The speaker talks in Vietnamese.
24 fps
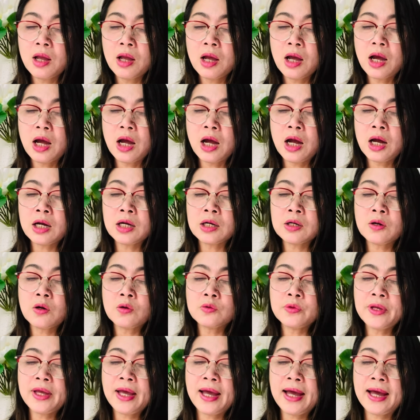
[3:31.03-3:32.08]
à, cô
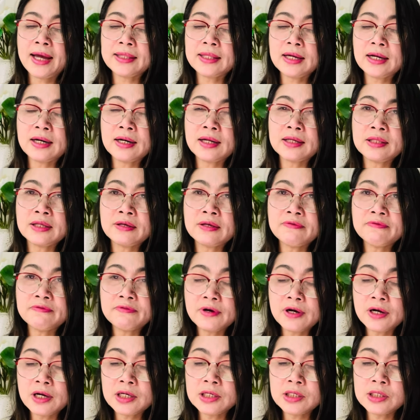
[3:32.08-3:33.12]
Thúy Hà thật là tuyệt
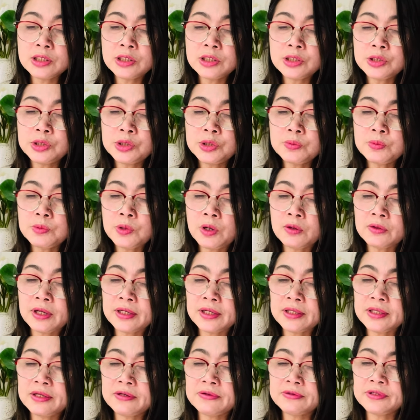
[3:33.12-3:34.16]
vời chúc cô thật
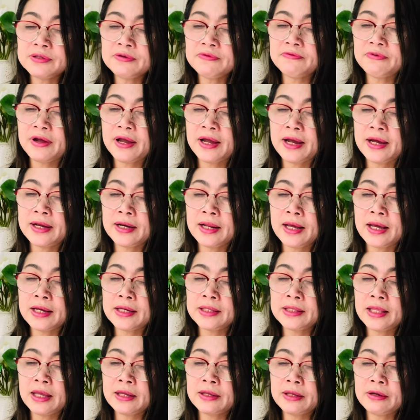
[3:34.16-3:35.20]
nhiều sức khỏe để
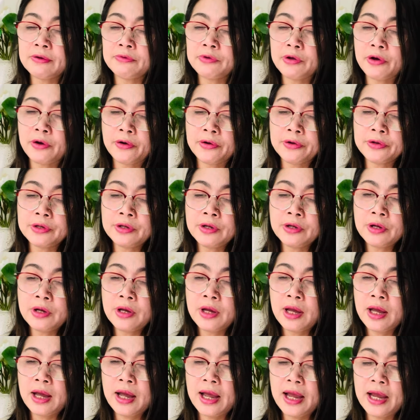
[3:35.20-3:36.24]
theo dõi
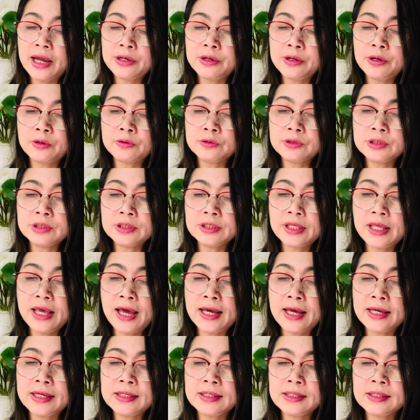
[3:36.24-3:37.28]
idol đường
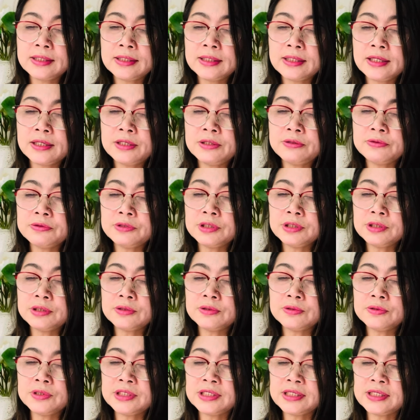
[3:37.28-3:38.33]
dài tình yêu thương
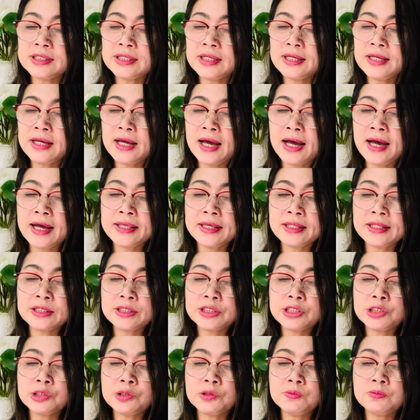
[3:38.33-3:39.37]
của chị Thúy Hà dành
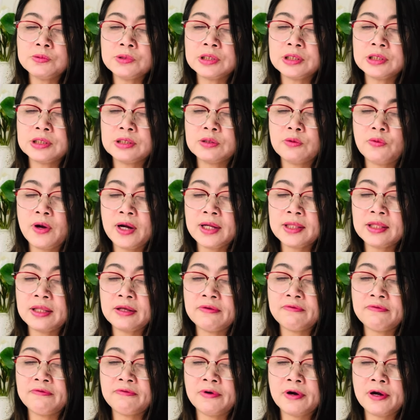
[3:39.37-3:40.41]
cho Úc Cường quá tuyệt
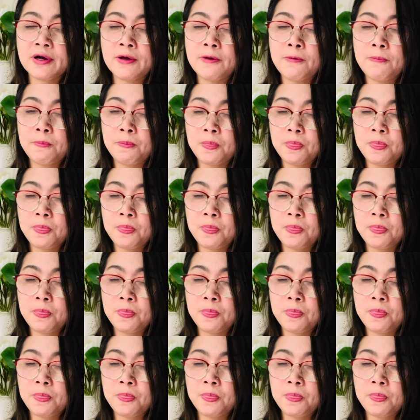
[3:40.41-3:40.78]
vời